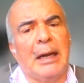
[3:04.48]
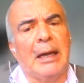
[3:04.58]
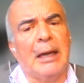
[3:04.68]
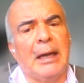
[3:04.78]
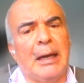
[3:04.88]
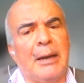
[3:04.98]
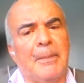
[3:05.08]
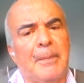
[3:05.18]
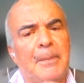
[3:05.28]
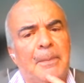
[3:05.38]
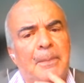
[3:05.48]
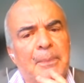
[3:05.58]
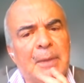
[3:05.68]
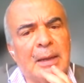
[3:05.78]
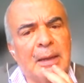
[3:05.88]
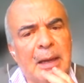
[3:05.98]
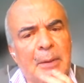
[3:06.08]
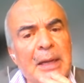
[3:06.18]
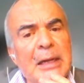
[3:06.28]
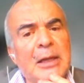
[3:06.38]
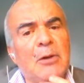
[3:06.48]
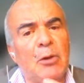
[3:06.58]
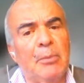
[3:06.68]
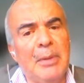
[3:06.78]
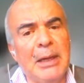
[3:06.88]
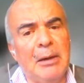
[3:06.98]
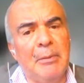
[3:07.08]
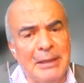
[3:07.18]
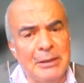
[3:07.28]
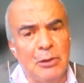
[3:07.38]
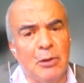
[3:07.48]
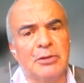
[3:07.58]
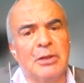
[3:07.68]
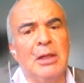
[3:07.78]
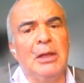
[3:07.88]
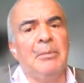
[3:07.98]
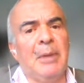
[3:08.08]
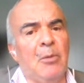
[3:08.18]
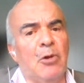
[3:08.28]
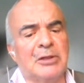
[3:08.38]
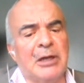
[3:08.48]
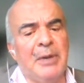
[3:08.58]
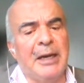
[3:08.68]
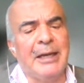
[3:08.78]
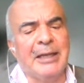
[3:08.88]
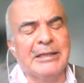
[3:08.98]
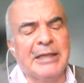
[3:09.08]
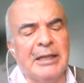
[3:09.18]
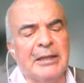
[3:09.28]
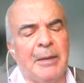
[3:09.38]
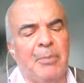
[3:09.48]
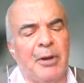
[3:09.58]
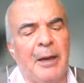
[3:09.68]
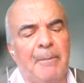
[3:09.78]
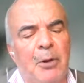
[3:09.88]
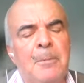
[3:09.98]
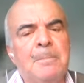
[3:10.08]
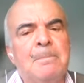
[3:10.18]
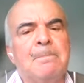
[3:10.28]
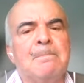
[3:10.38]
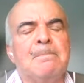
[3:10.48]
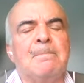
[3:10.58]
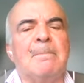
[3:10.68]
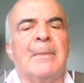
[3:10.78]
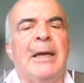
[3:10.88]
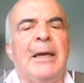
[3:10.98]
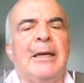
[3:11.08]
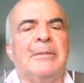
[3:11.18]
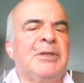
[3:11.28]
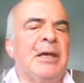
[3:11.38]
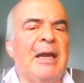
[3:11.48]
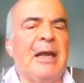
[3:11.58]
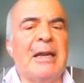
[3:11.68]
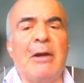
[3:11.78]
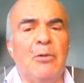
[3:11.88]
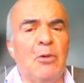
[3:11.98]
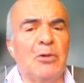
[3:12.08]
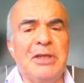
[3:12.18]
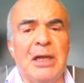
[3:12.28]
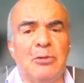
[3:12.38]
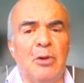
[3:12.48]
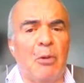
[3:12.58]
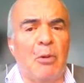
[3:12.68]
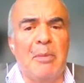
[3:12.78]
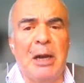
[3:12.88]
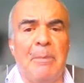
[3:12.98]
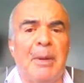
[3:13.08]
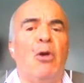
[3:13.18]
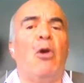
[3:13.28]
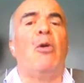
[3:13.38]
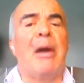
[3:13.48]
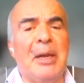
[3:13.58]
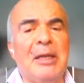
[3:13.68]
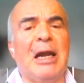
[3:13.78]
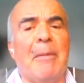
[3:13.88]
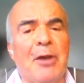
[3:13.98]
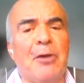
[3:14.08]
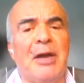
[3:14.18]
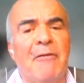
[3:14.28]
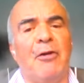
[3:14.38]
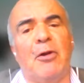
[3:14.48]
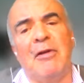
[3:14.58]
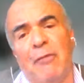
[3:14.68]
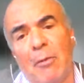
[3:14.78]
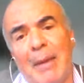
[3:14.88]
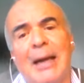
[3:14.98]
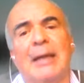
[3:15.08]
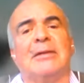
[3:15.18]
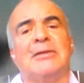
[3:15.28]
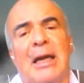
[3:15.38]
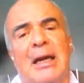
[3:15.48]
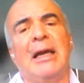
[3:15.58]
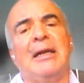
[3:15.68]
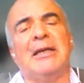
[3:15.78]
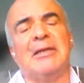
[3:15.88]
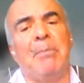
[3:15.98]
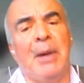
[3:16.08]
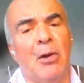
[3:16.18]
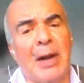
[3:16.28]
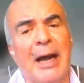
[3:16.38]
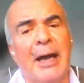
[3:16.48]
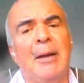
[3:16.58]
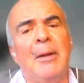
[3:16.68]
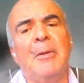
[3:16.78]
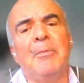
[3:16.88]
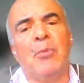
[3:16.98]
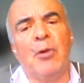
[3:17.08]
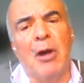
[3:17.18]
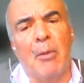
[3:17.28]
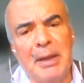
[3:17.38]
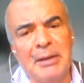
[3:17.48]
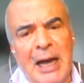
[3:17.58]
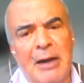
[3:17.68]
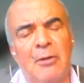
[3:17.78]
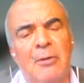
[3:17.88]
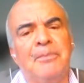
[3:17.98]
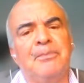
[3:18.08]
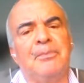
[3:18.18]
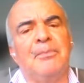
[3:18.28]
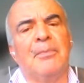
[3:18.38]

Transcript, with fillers: a, abril del 2022, vemos cosas bien interesantes. Por ejemplo, eh, se generaron unos 109 mil empleos. Obviamente la mayoría fueron informales, o sea, el, desempleo cae porque aumentaron